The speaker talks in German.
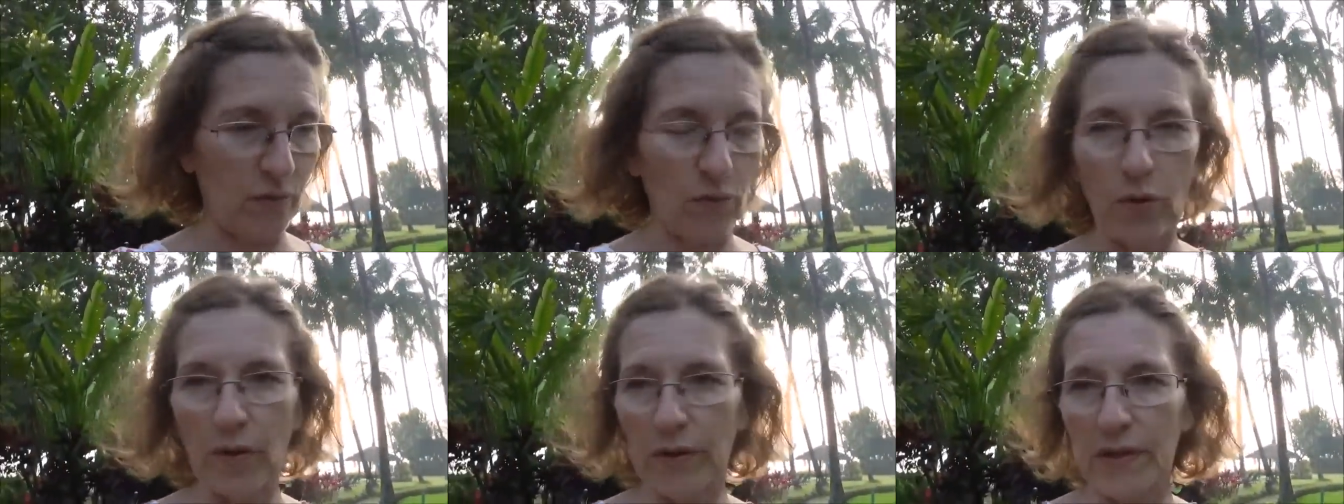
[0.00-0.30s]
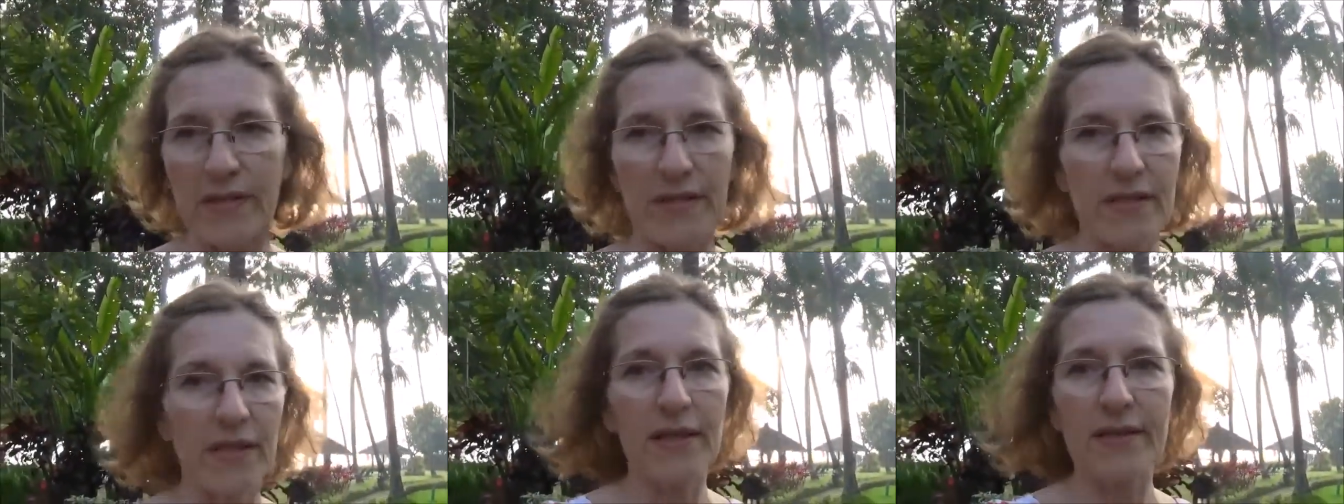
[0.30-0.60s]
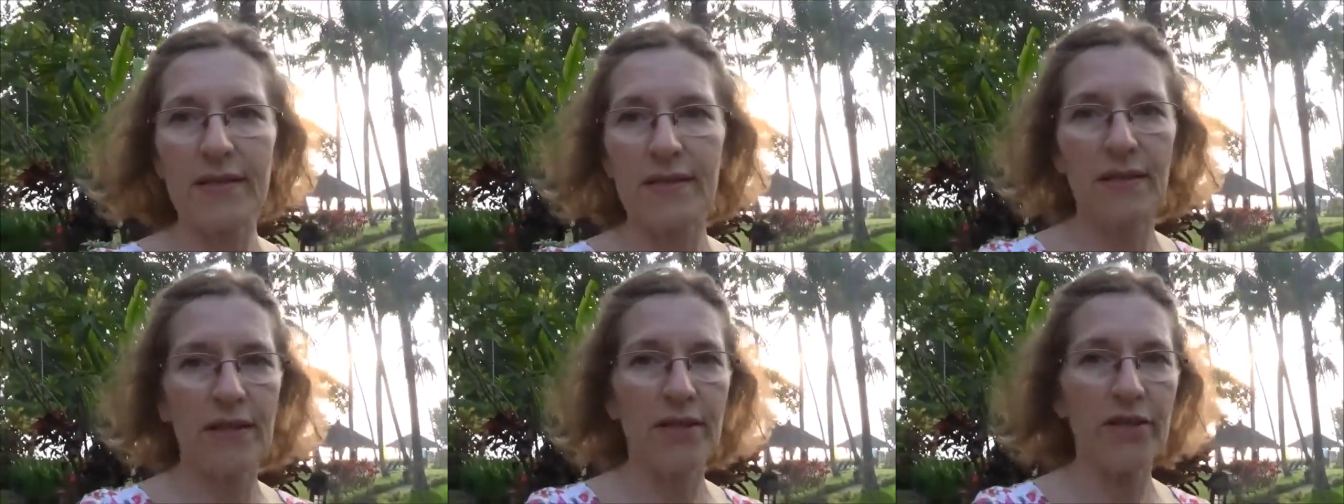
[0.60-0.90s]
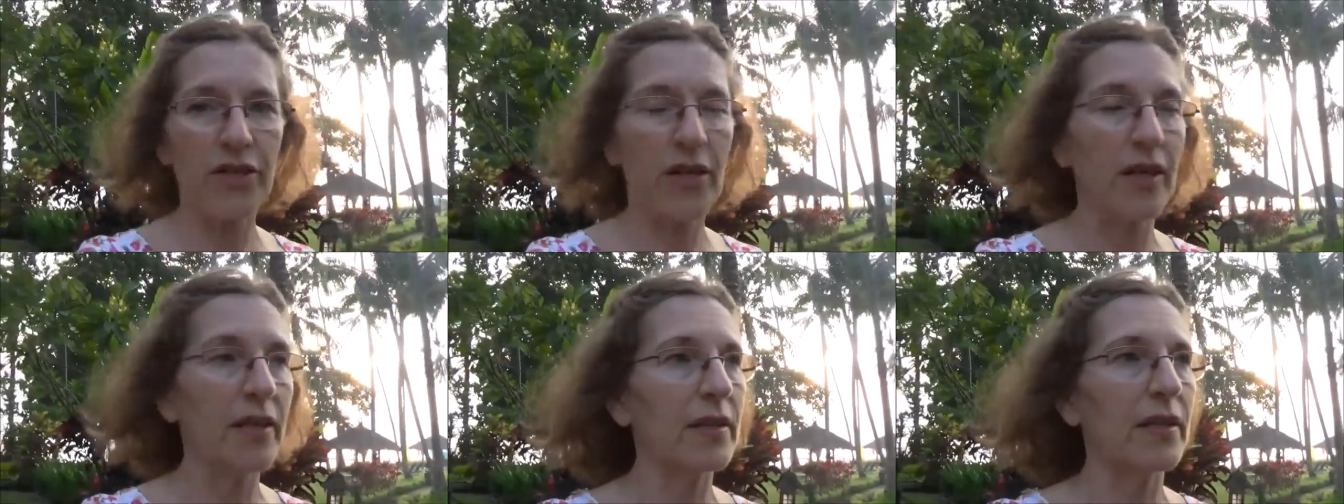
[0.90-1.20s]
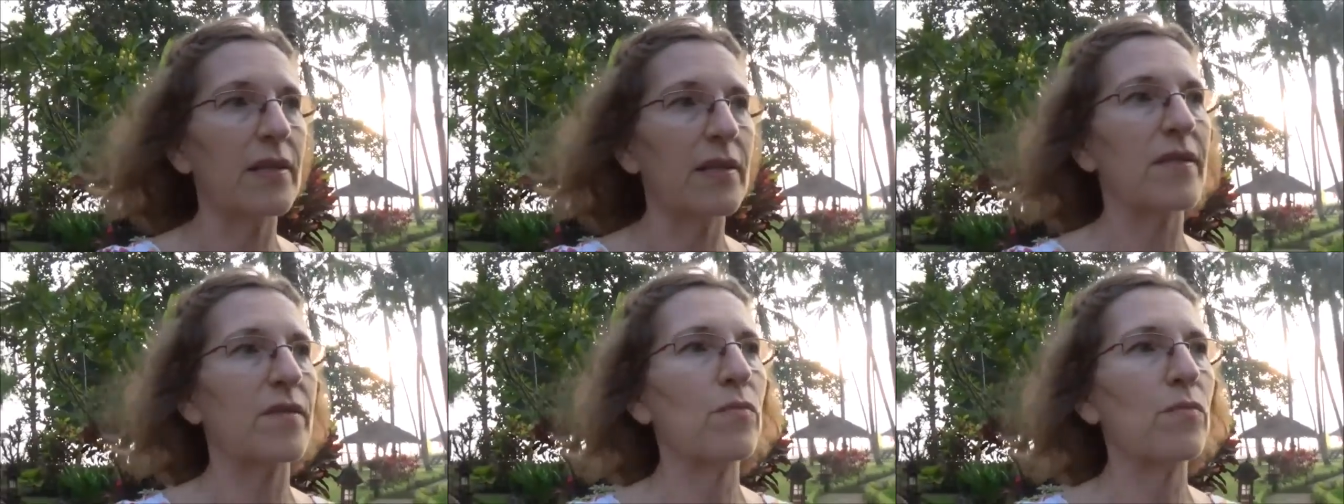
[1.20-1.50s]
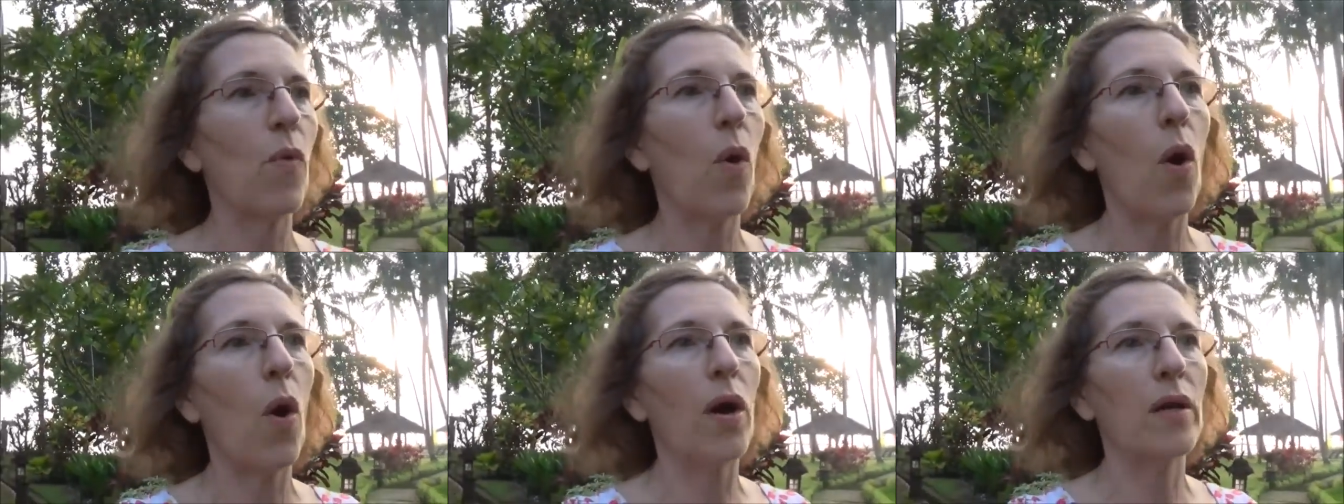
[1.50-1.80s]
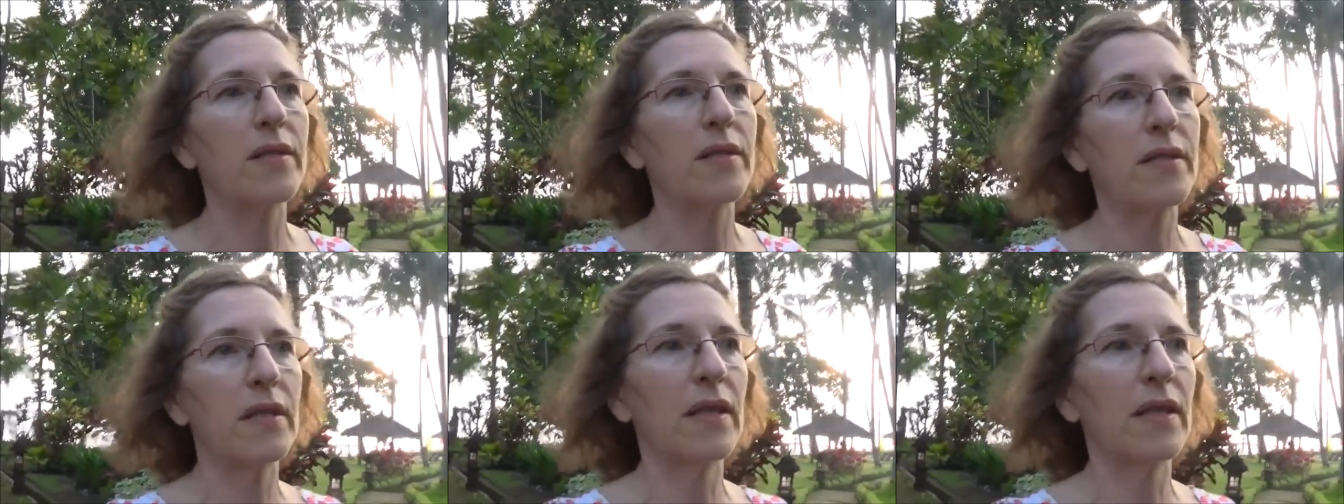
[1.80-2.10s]
grundsätzlich an diesem
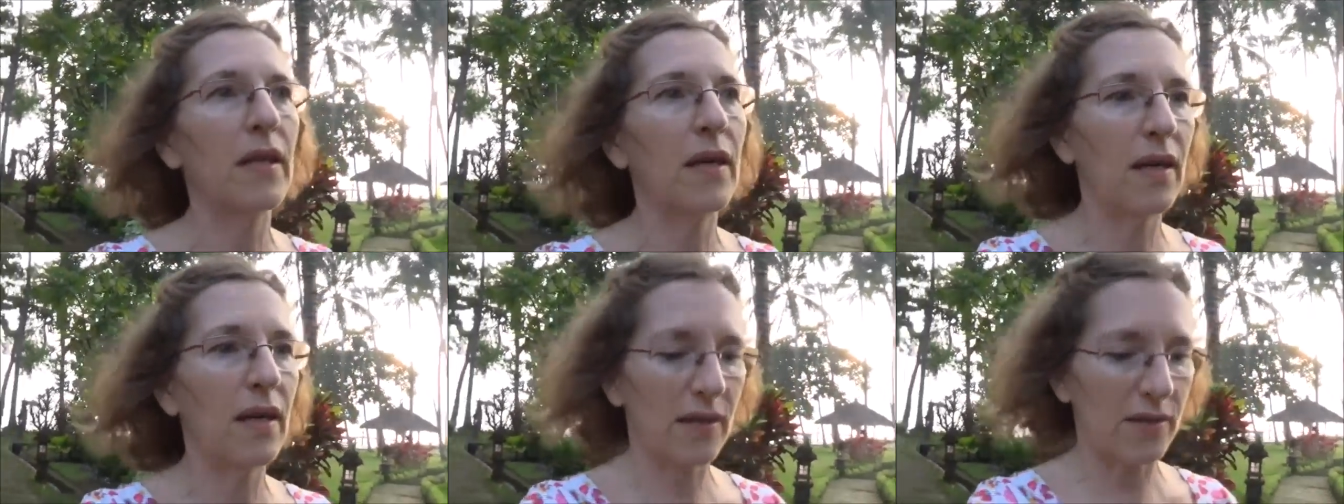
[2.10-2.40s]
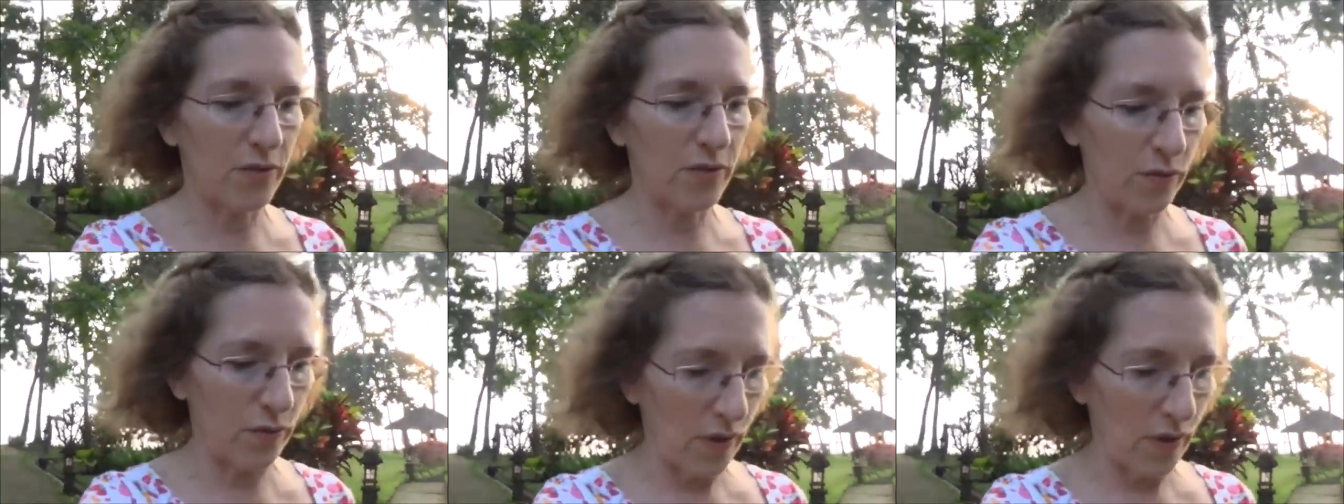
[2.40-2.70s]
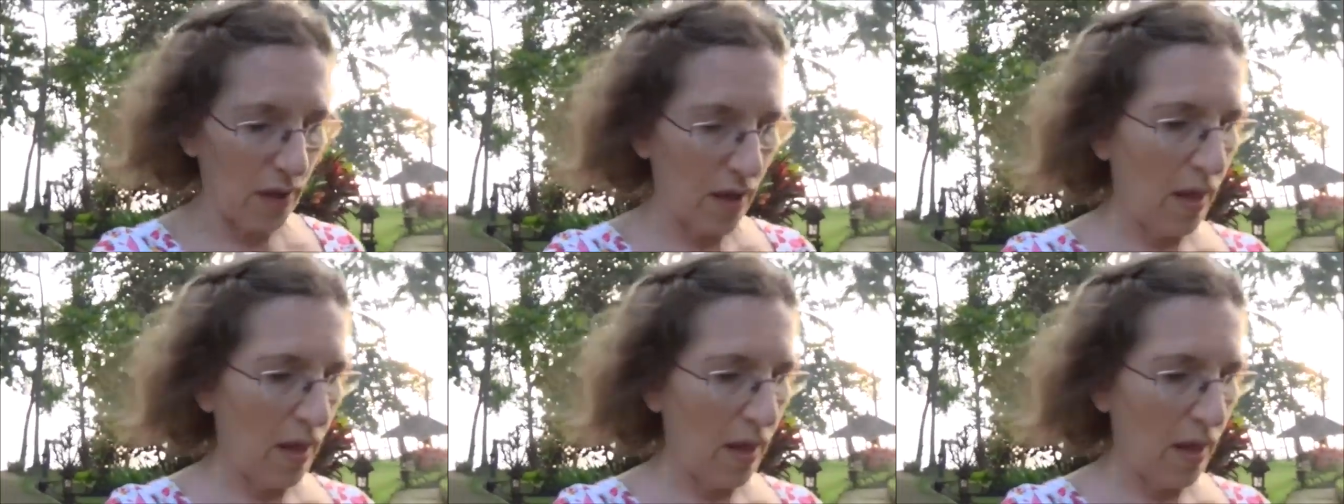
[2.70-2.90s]
Ort hier. Also